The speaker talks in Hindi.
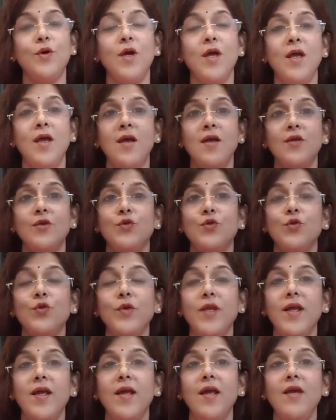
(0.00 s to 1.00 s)
सूर्य
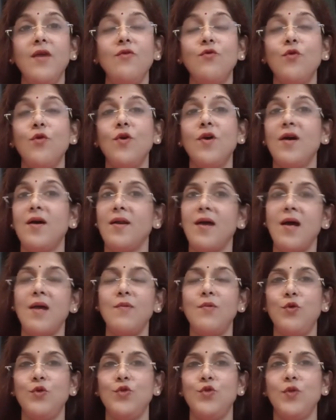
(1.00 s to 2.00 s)
है वो खराब हो
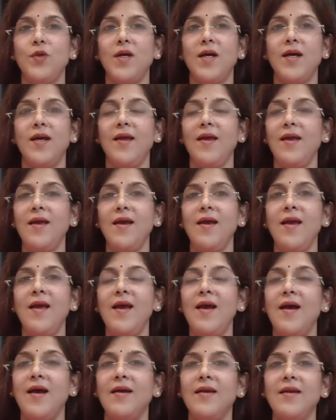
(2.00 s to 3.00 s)
चुका है
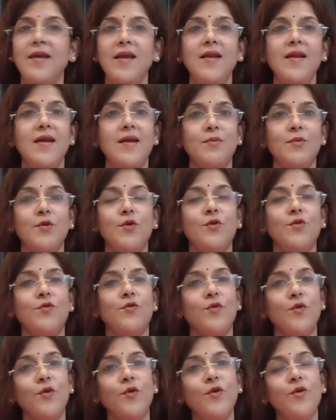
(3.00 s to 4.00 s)
अगेन आपको वो
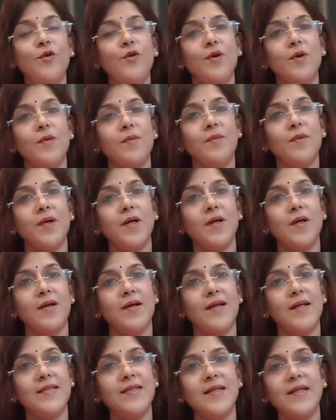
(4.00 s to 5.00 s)

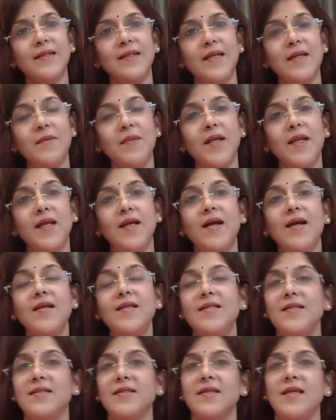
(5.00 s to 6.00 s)
रिजल्ट नहीं मिलेगा
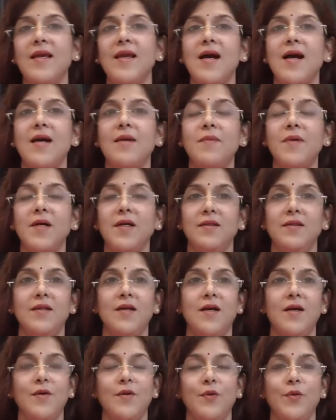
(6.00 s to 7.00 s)
जिसके आप हकदार
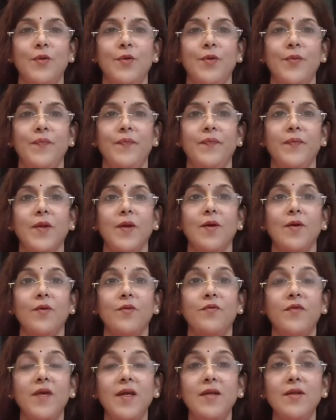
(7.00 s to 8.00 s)
हो
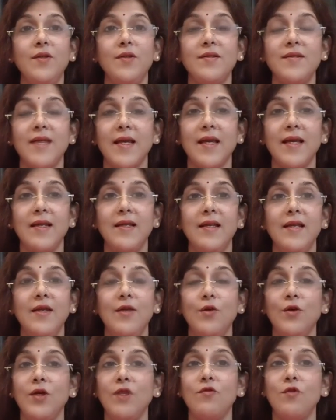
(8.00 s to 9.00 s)
फिर सेकेंडली क्योंकि
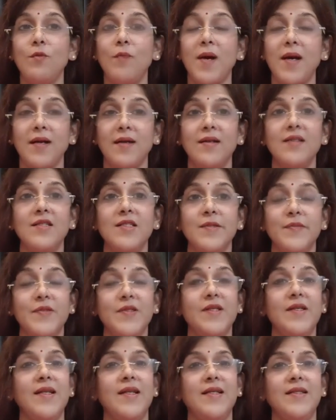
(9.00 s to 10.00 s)
वो पार्टनरशिप से
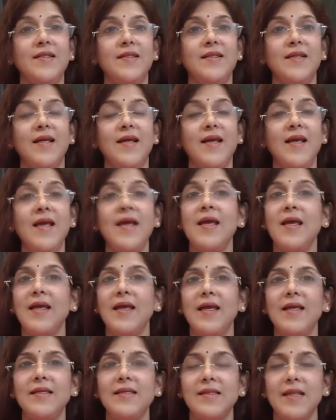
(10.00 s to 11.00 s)
रिलेटेड है
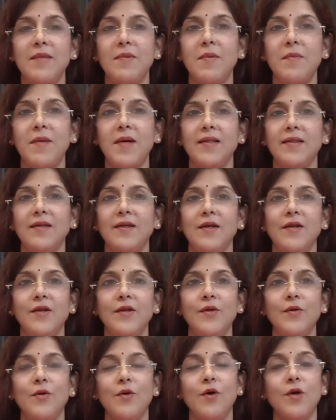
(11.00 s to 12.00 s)
इसलिए मैं बात कर रही हूँ
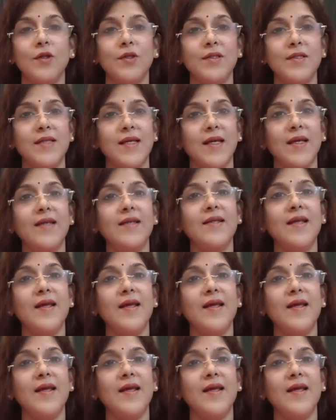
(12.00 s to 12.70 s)
और सेकेंड है